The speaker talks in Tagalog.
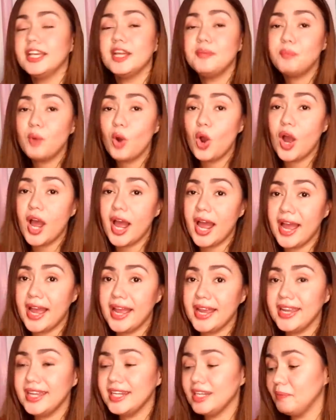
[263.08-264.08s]
Yan po
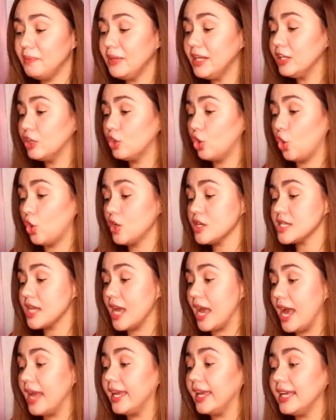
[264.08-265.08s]
ay nabili ko
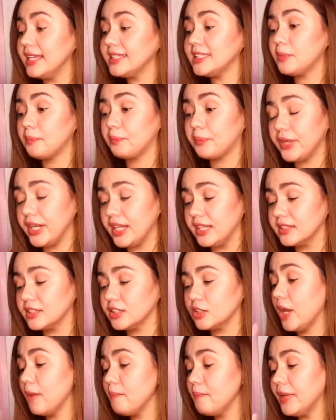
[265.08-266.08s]
sa AC
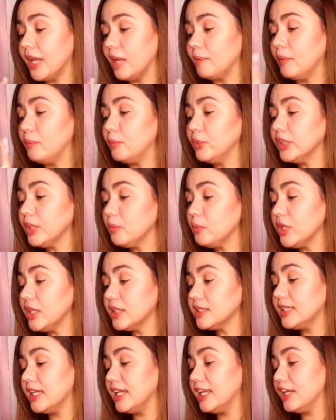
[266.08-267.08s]
Prints. Siyempre, pagpunta mo ng
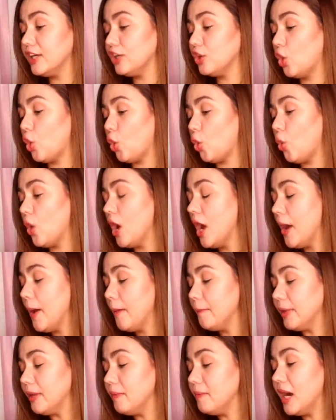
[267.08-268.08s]
Zilingo,
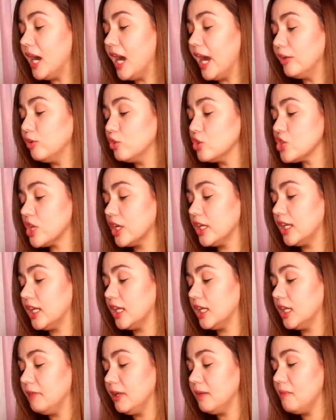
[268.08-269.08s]
may mga ano dyan
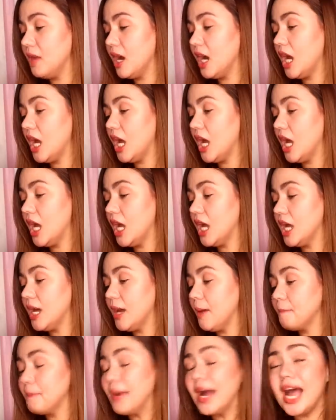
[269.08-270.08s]
eh. May mga
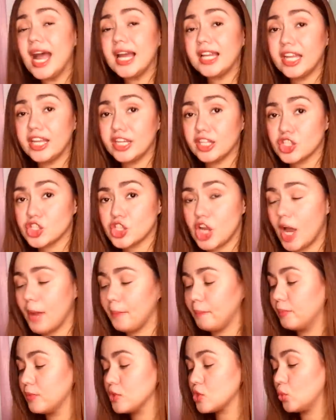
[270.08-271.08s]
pangalan ng shop.
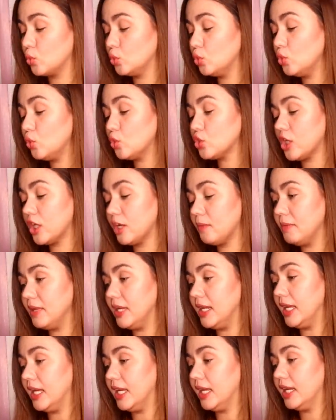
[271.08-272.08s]
So, dun ko siya
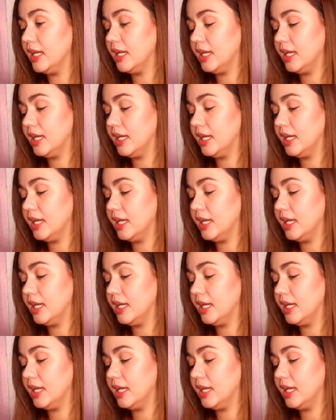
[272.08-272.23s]
nabili.